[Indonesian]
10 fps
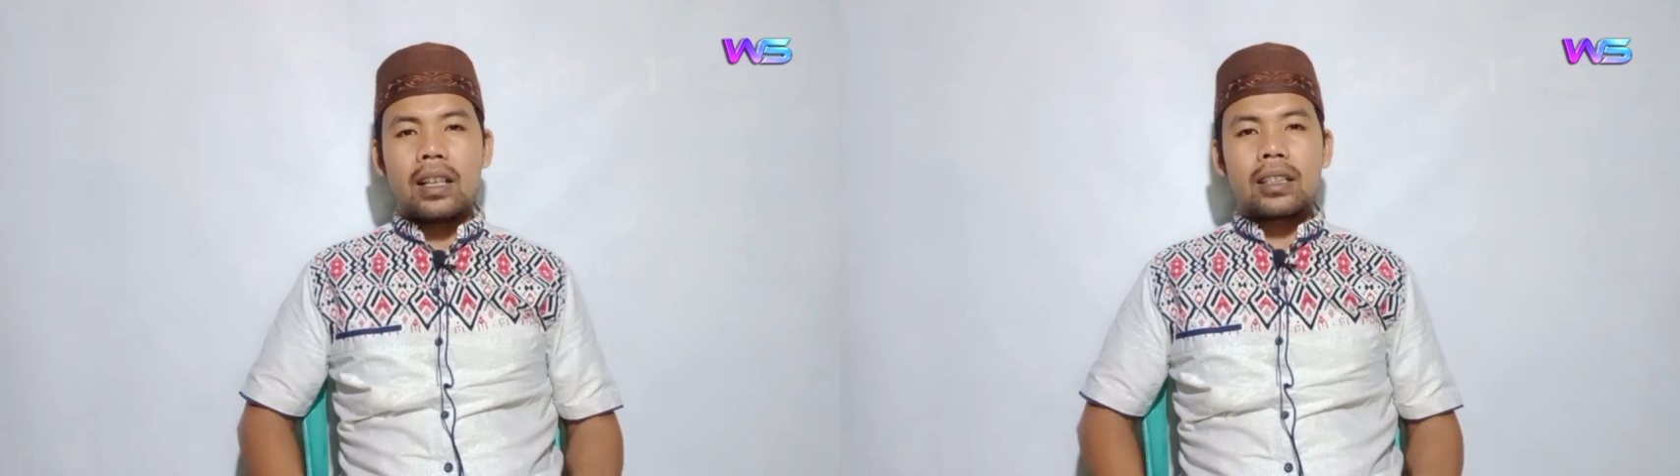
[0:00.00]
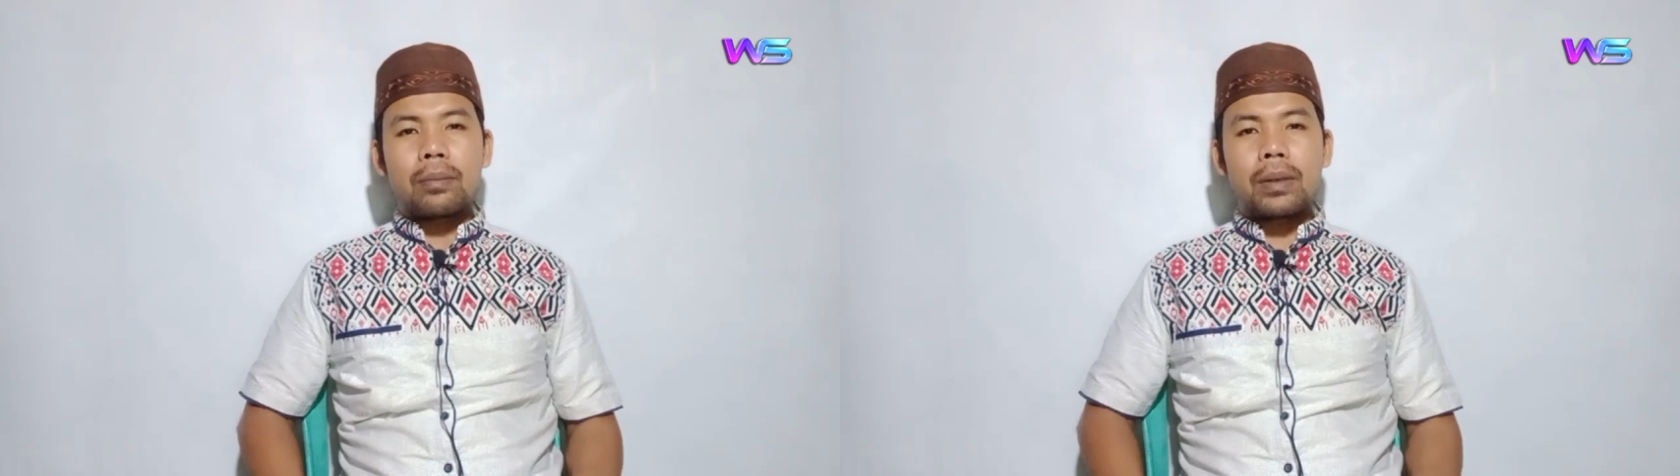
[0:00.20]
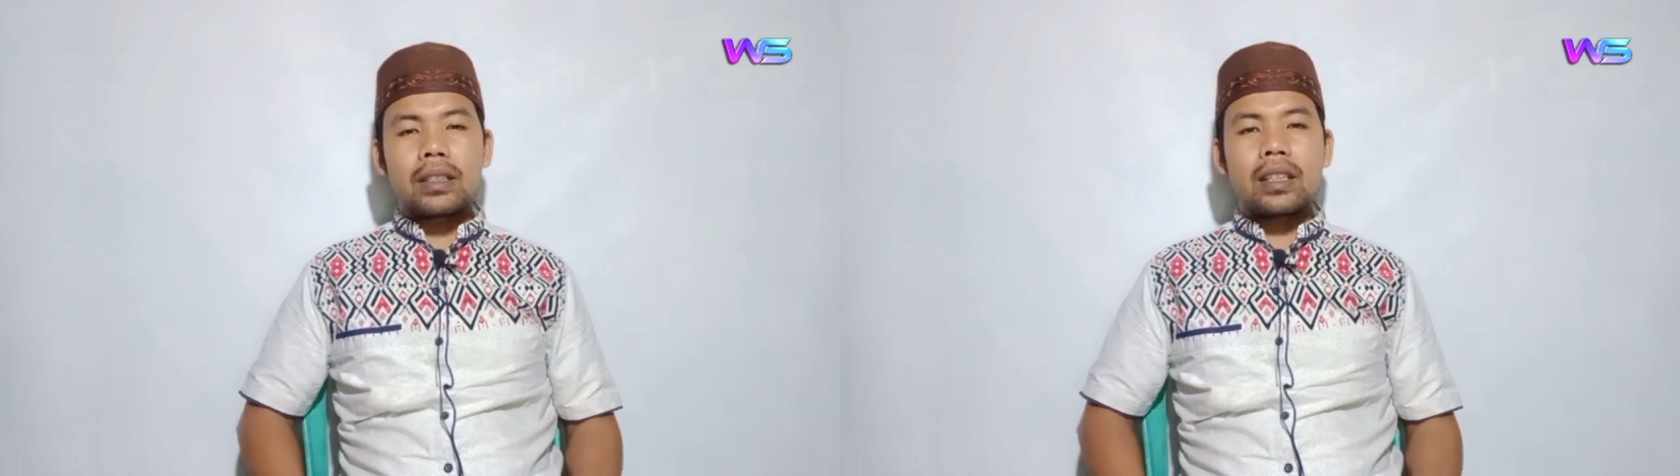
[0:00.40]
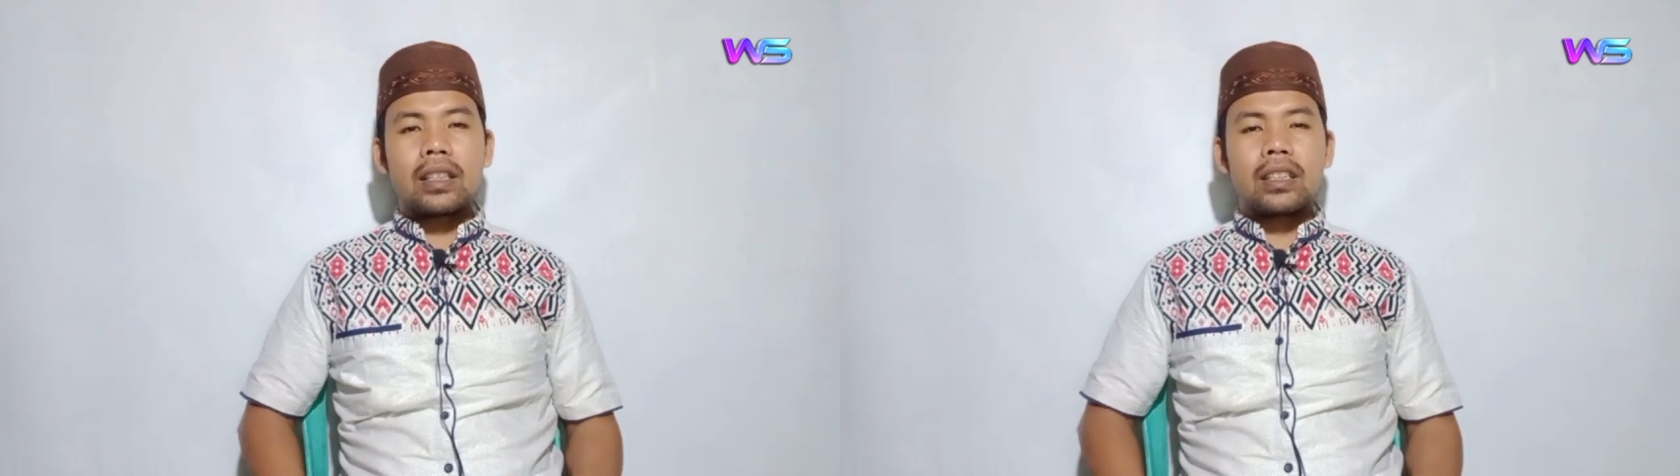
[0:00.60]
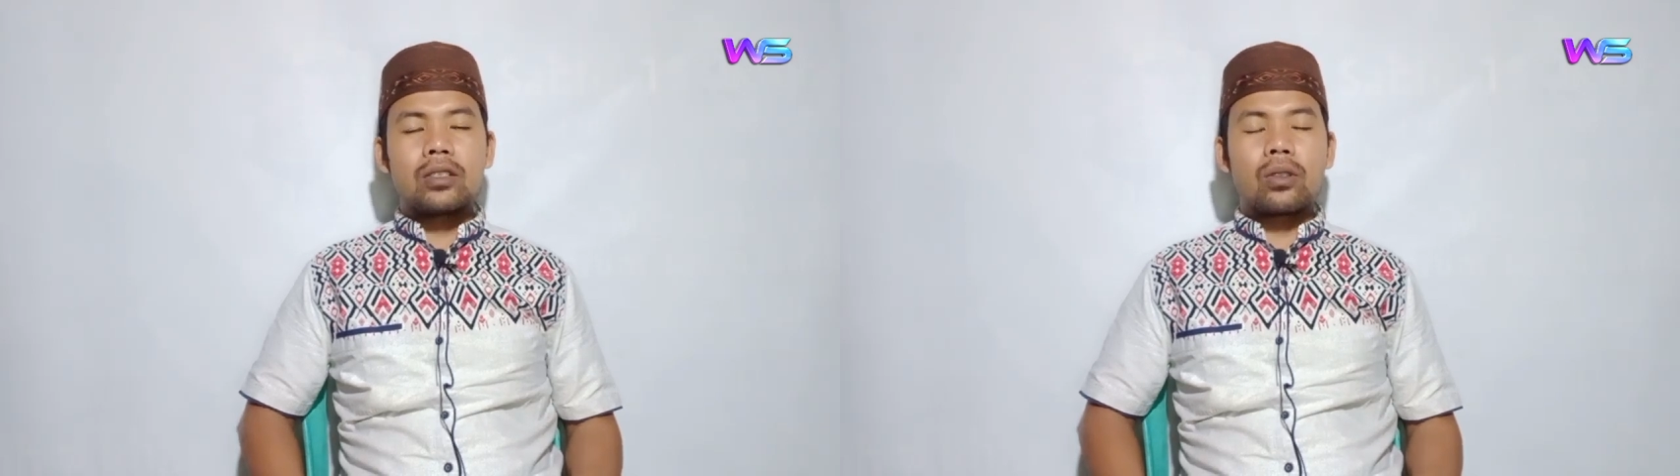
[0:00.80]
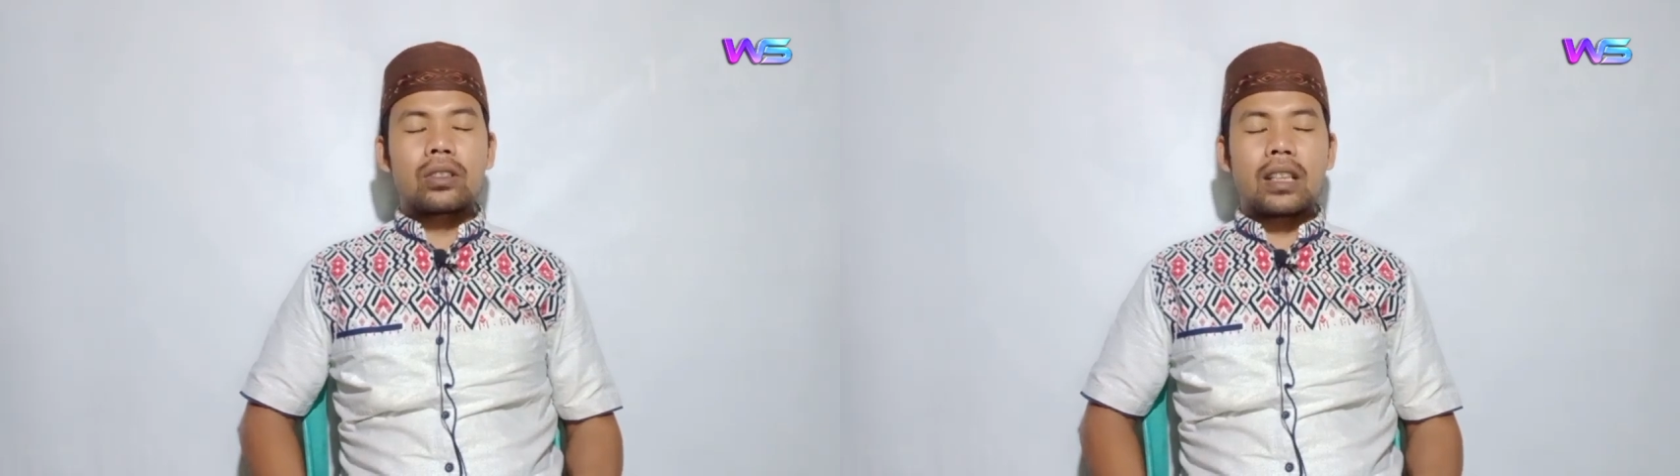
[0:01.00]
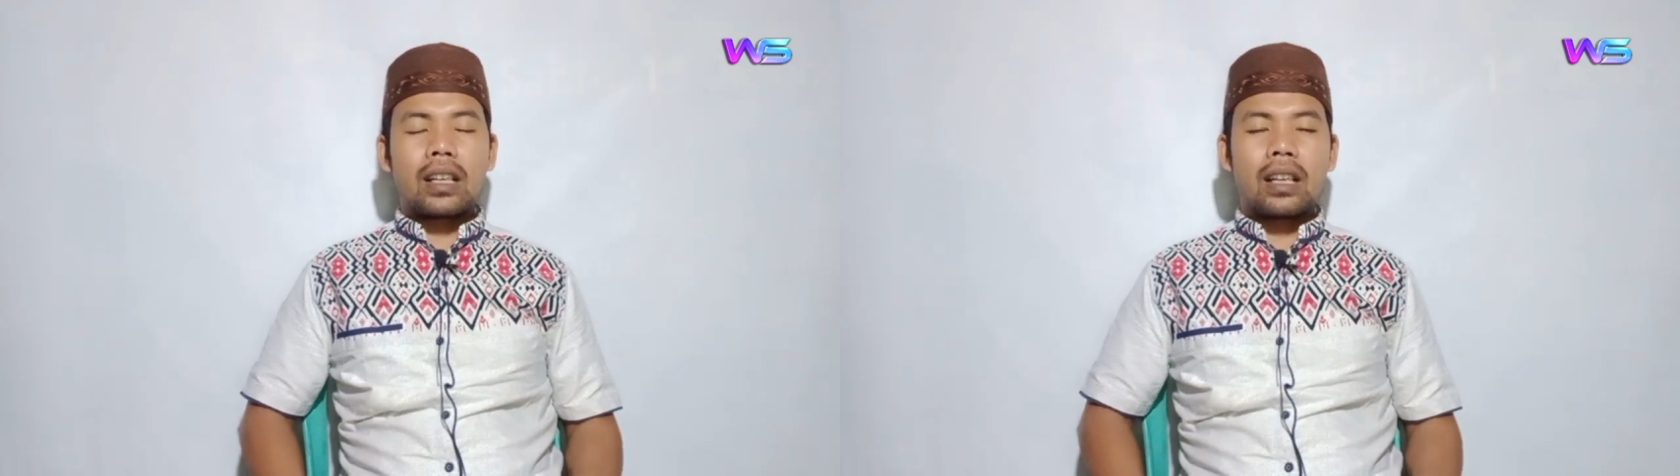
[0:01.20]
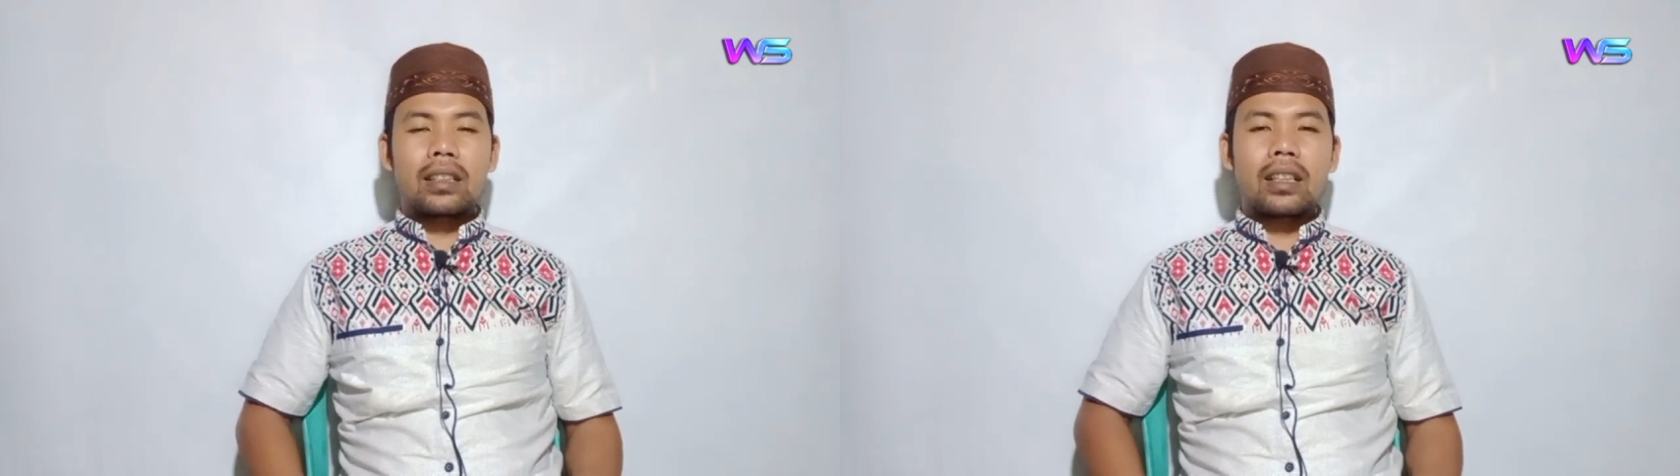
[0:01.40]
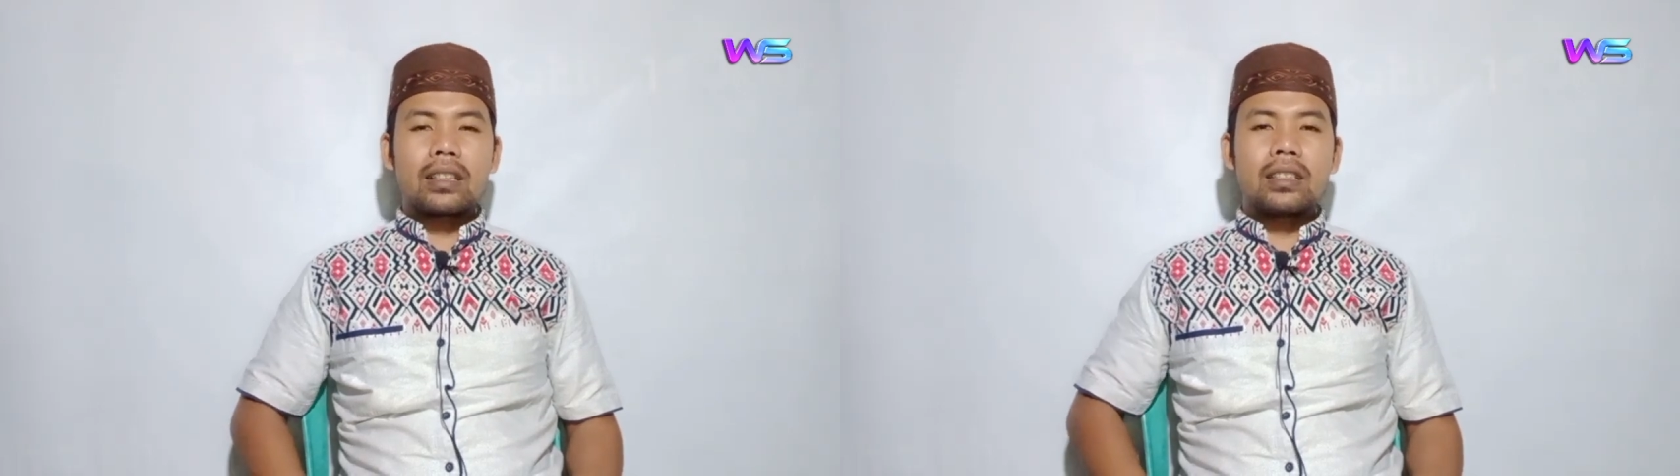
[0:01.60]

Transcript: tepatnya di Yogyakarta,